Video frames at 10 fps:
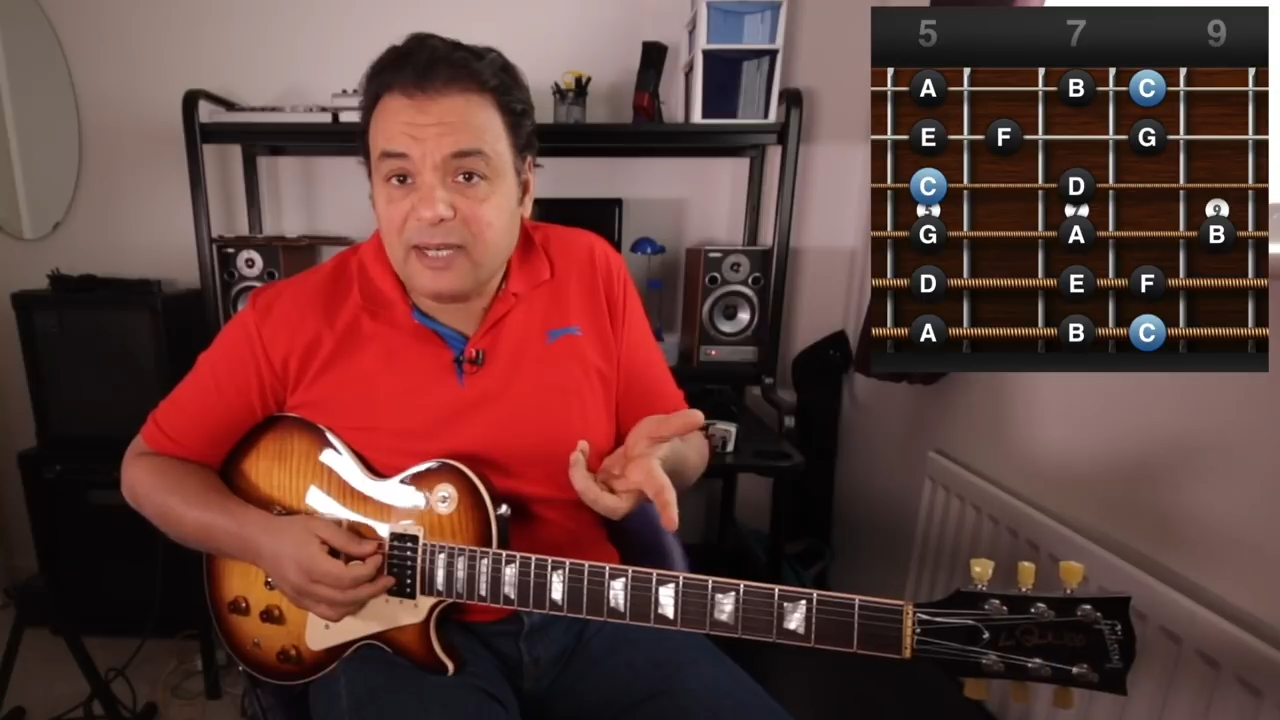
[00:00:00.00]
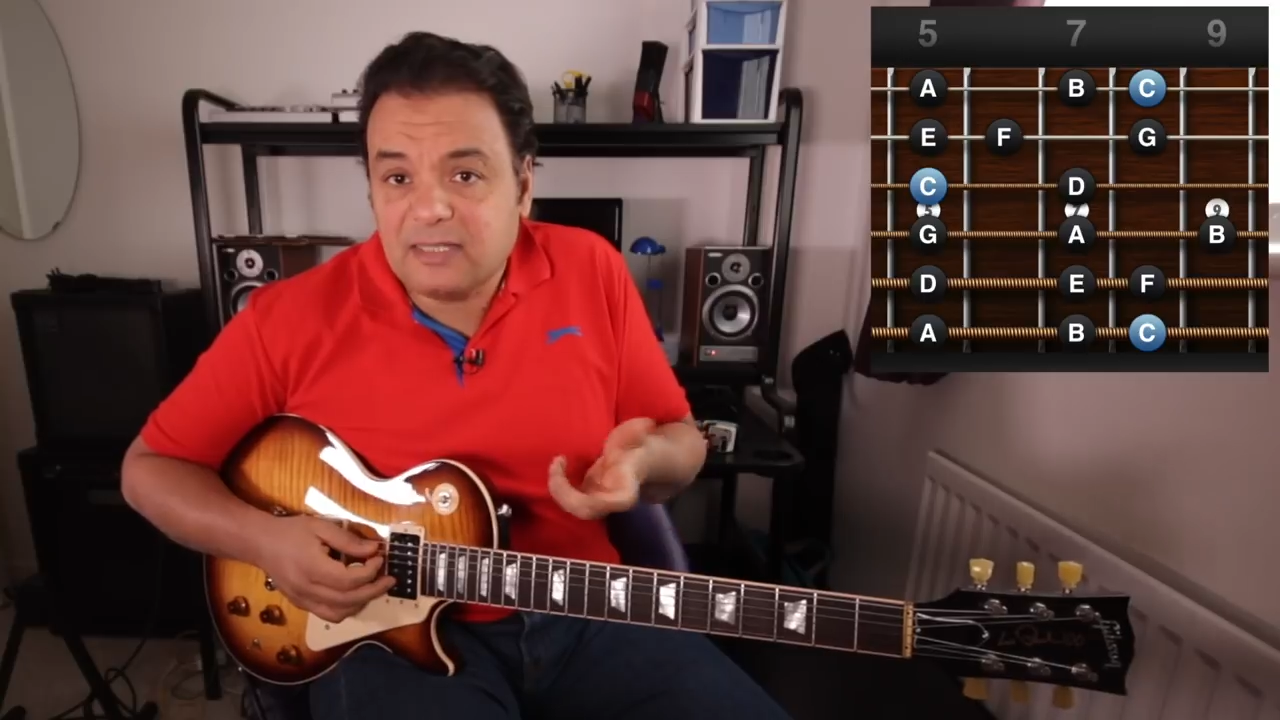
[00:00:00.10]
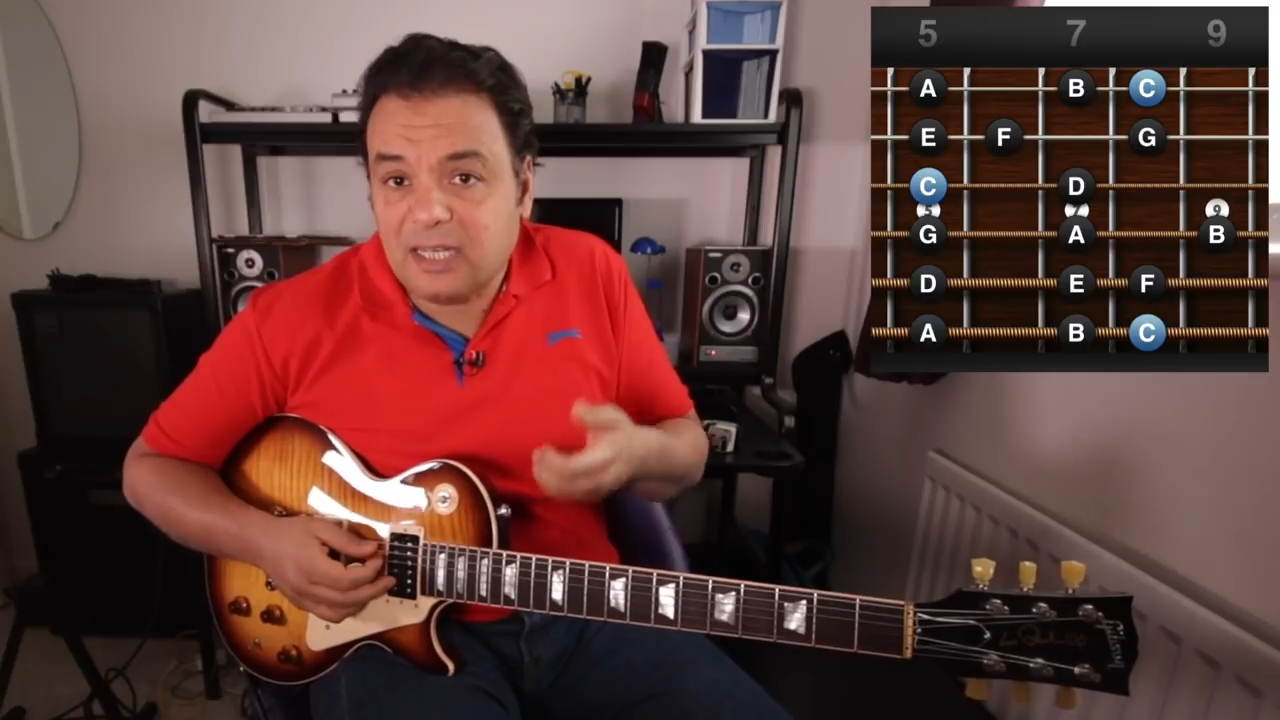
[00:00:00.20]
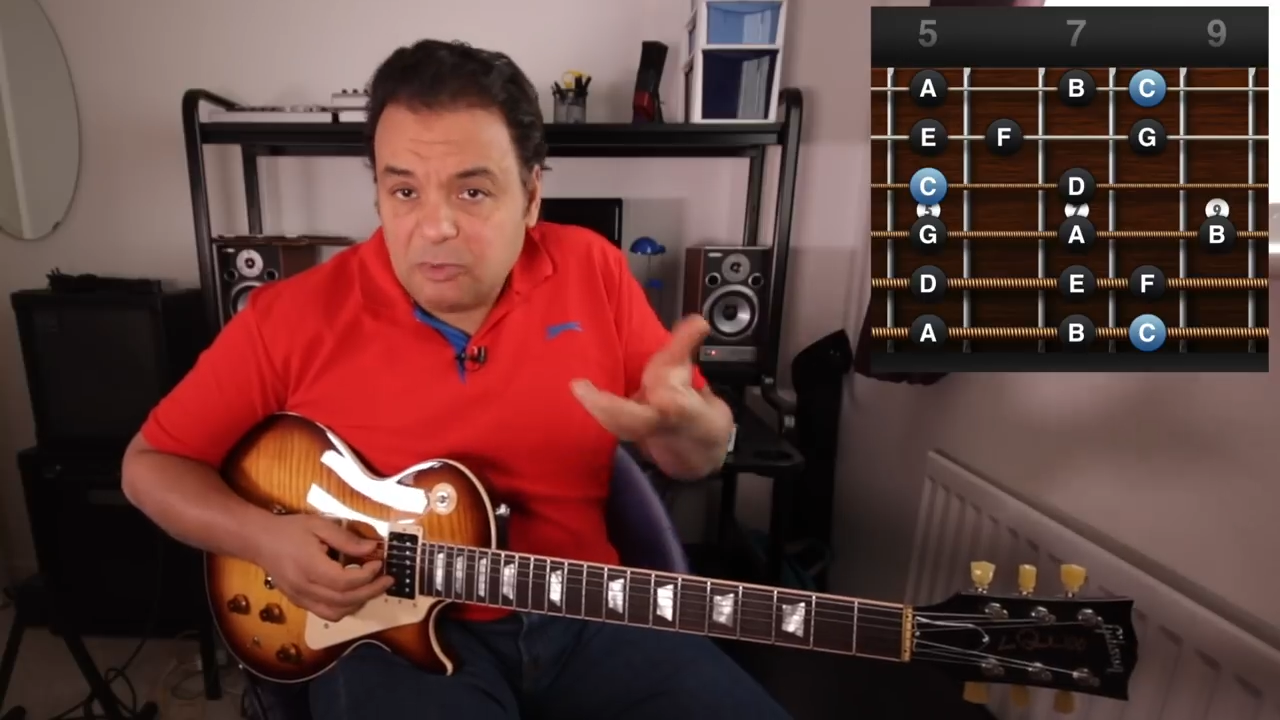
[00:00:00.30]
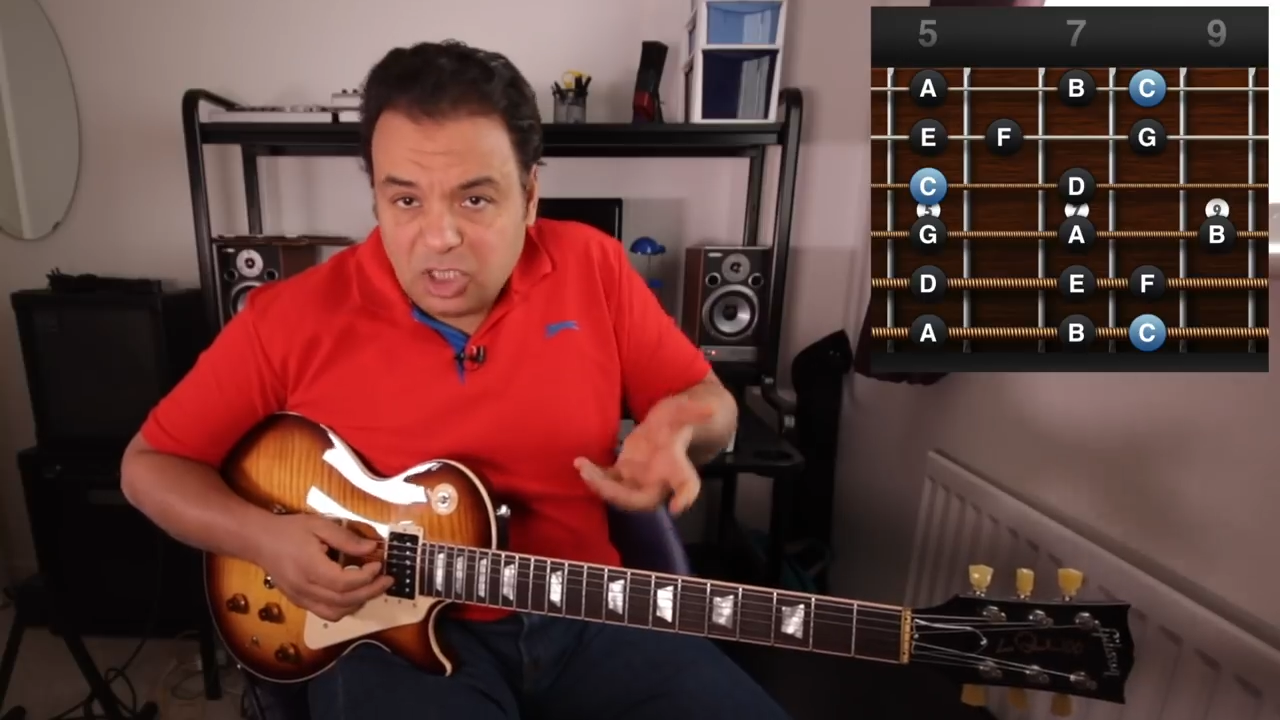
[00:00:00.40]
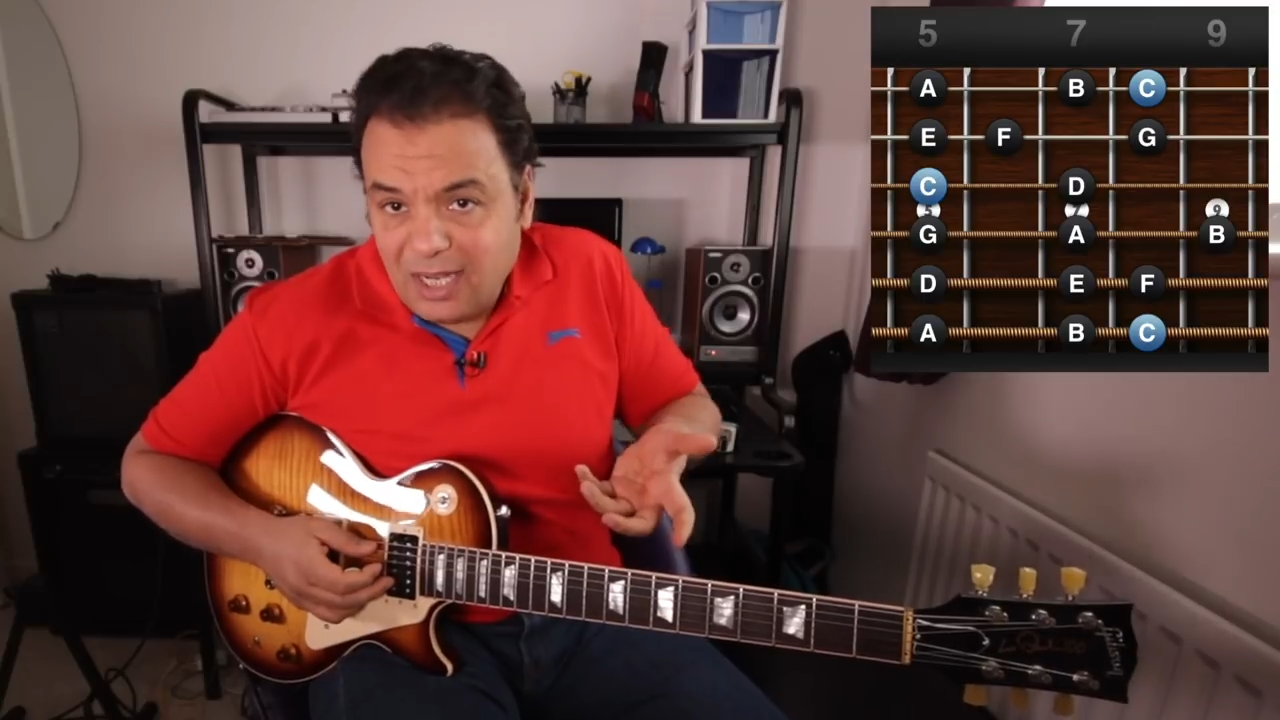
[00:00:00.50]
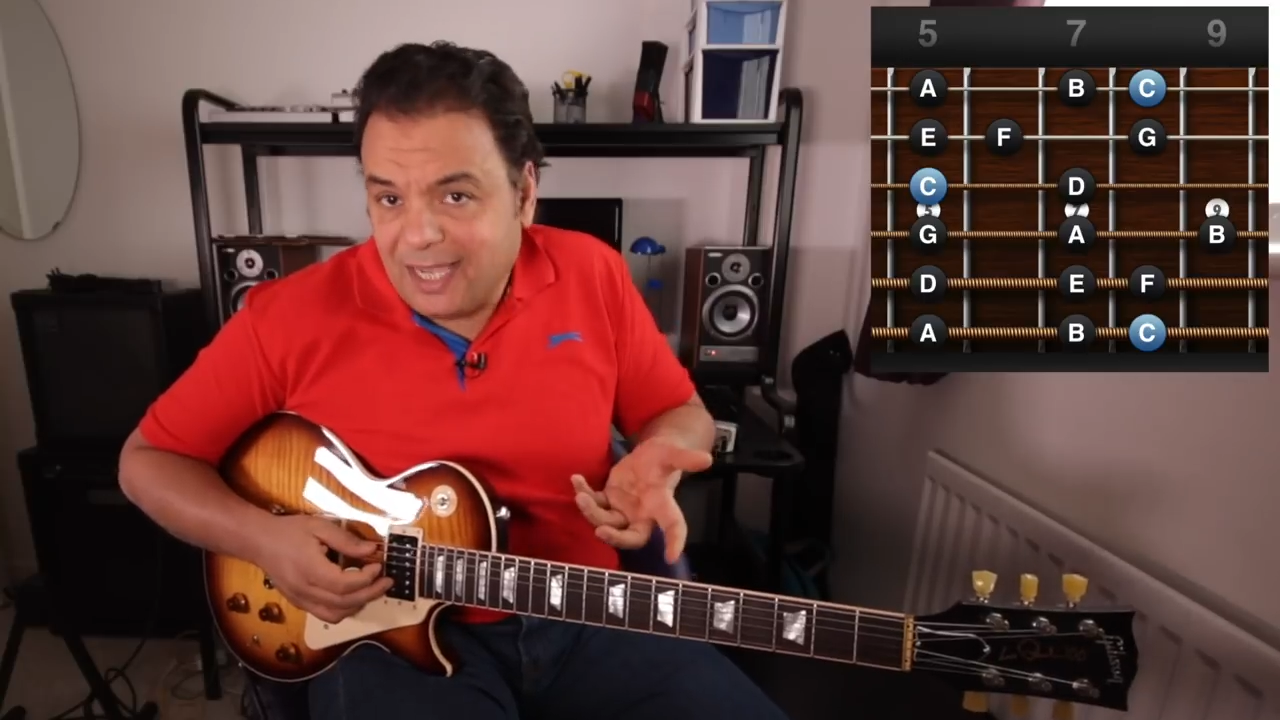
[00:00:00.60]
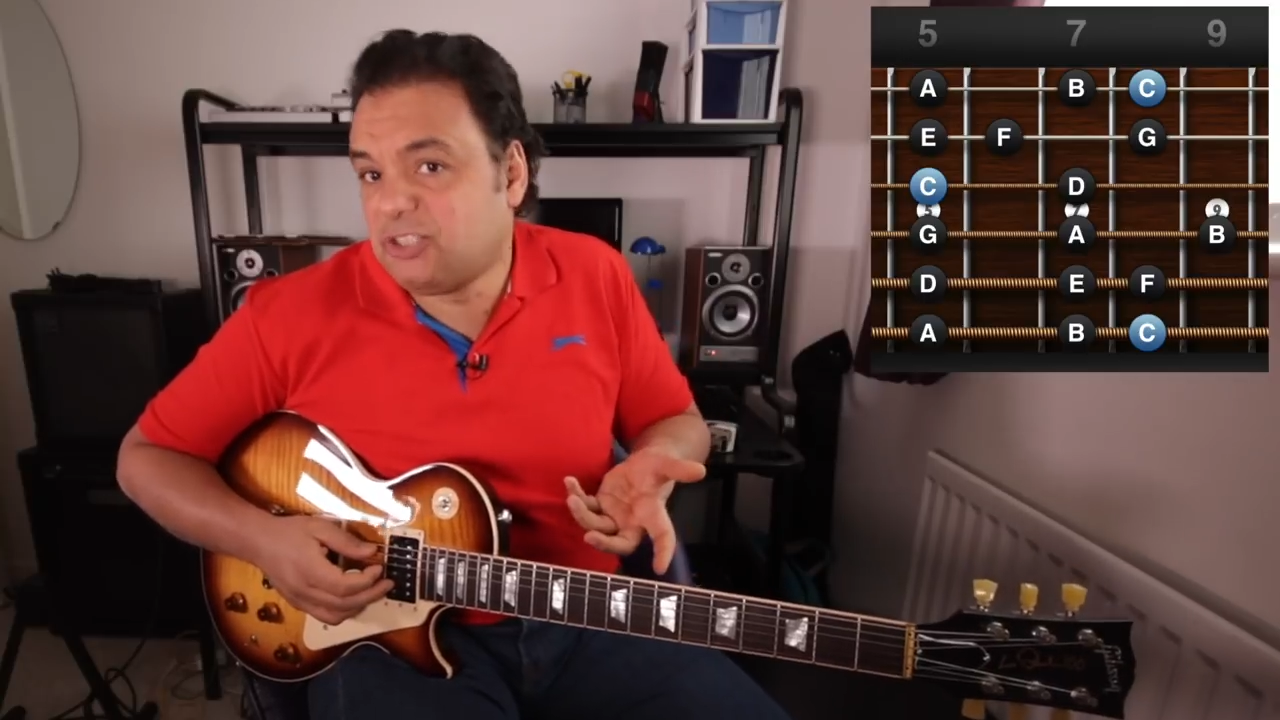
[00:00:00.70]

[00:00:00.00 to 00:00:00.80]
السلم دي انا